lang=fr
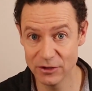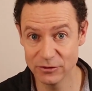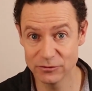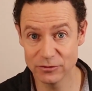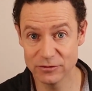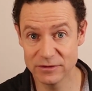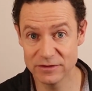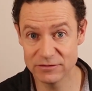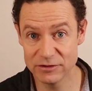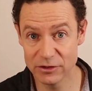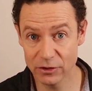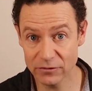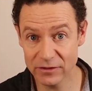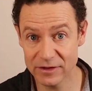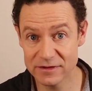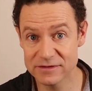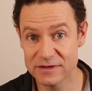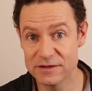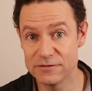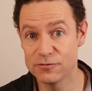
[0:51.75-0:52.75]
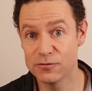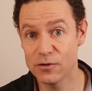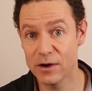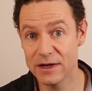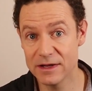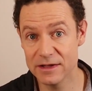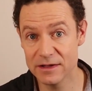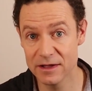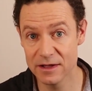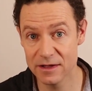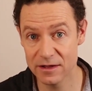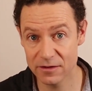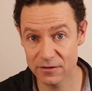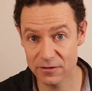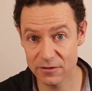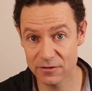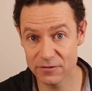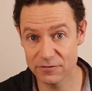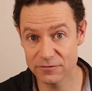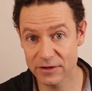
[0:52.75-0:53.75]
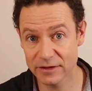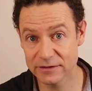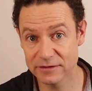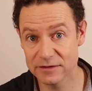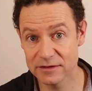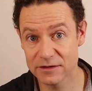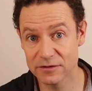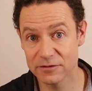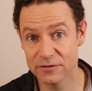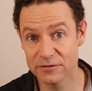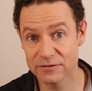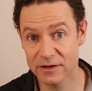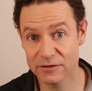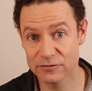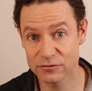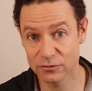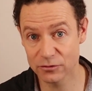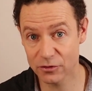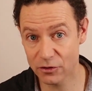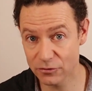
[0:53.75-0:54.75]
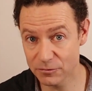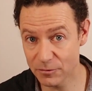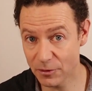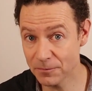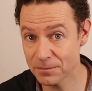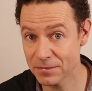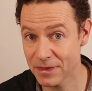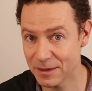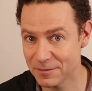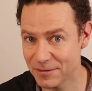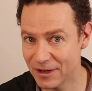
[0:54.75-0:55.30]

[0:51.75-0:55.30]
dividendes, est-ce qu'il faut aller euh, vers des euh, actions de rendement,